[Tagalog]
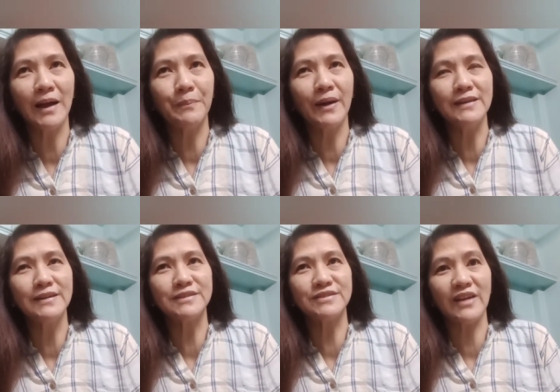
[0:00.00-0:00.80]
Ang pangalan
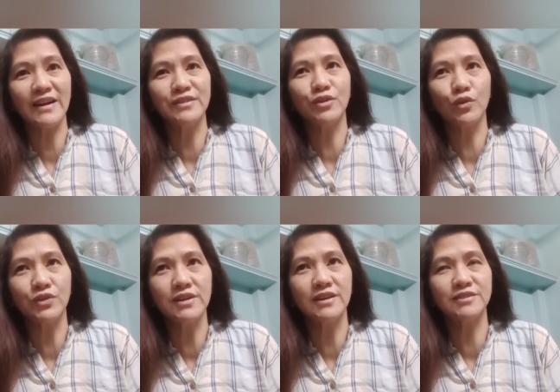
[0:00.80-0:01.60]
niya is Ryan
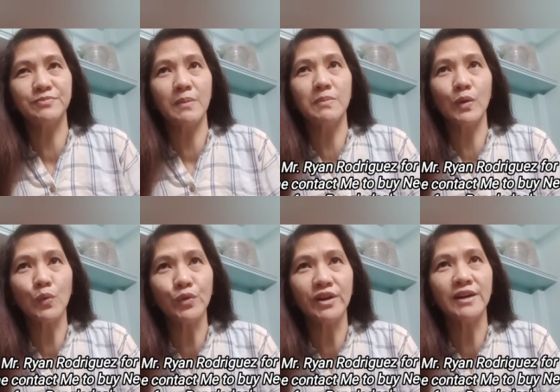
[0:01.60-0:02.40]
Rodriguez from
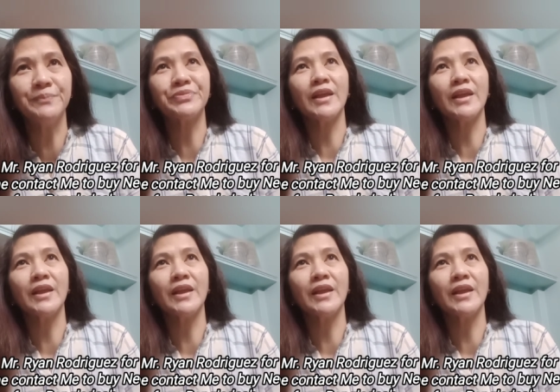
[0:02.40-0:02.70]
Laguna.